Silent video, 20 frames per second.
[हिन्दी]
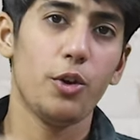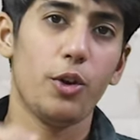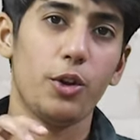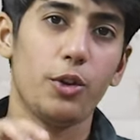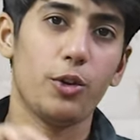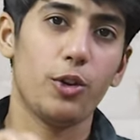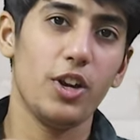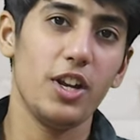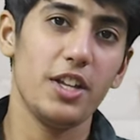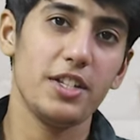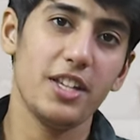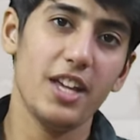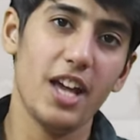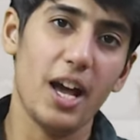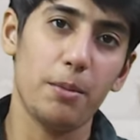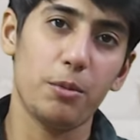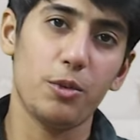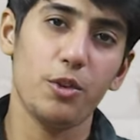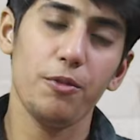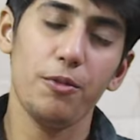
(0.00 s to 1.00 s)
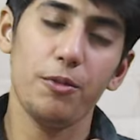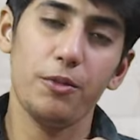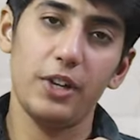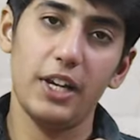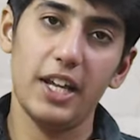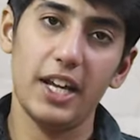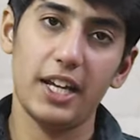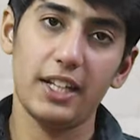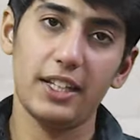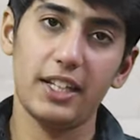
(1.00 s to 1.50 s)
और कॉलेज से आपको
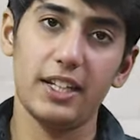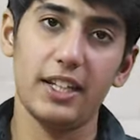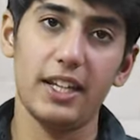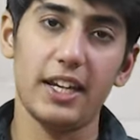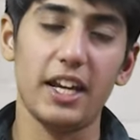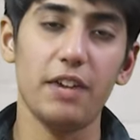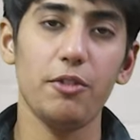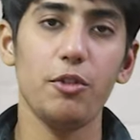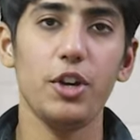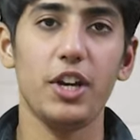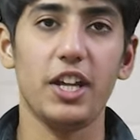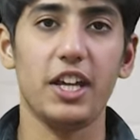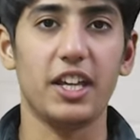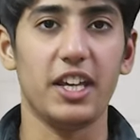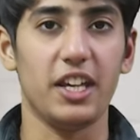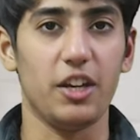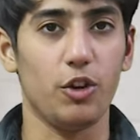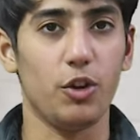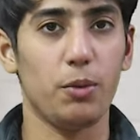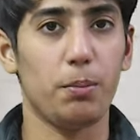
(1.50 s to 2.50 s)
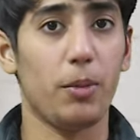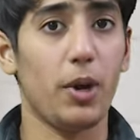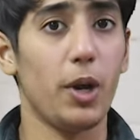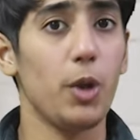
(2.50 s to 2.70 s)
लेके दे देंगे वो डिग्री और